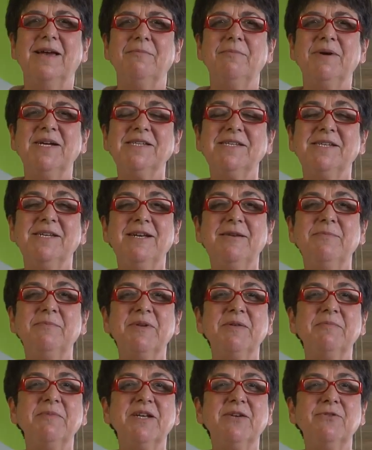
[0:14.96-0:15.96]
Va a ser en
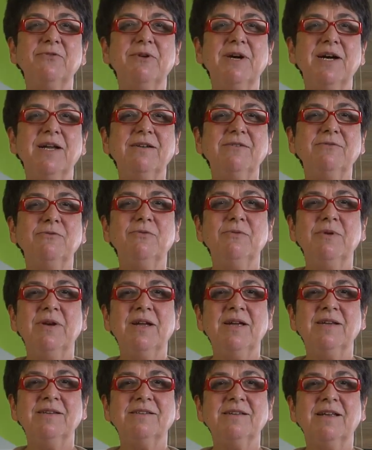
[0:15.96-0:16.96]
primer lugar
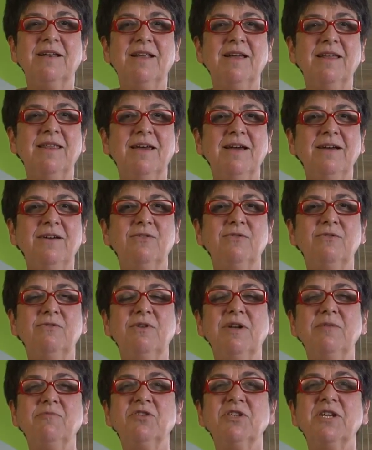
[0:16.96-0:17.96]
una ensalada con
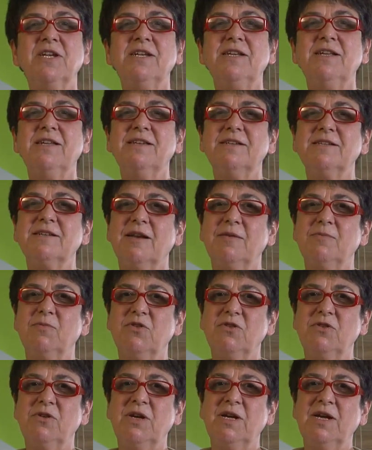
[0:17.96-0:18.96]
una muselina de
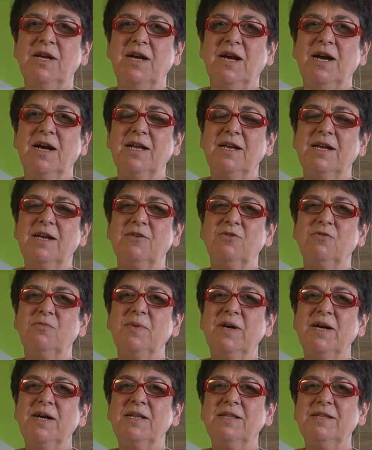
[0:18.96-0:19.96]
salmón, al
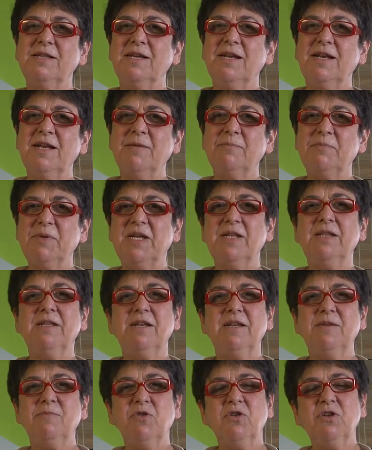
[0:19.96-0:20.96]
aroma de la piel
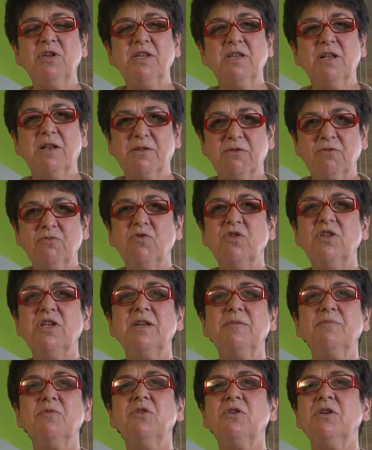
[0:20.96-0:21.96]
de limón y del zumo de
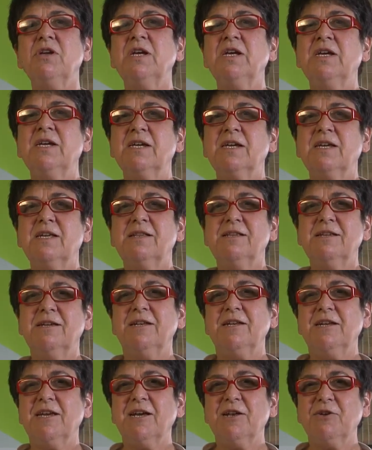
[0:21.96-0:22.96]
limón, que
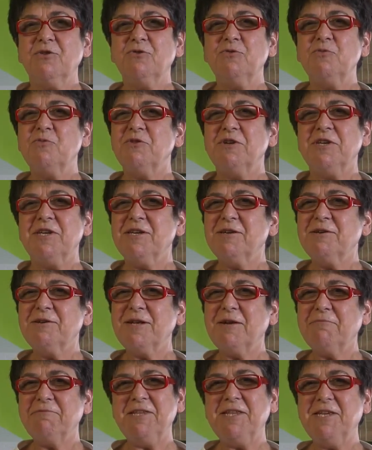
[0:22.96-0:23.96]
tiene algo muy
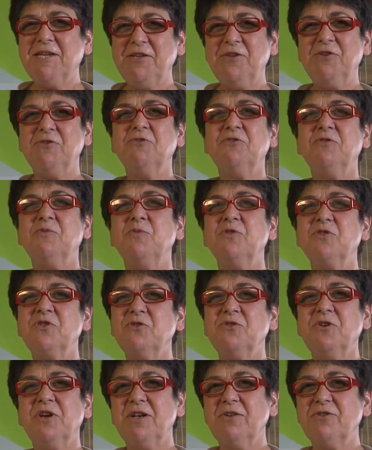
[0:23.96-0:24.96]
navideño, como
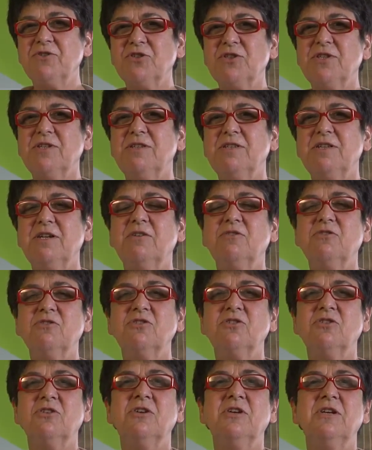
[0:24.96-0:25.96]
todos los cítricos.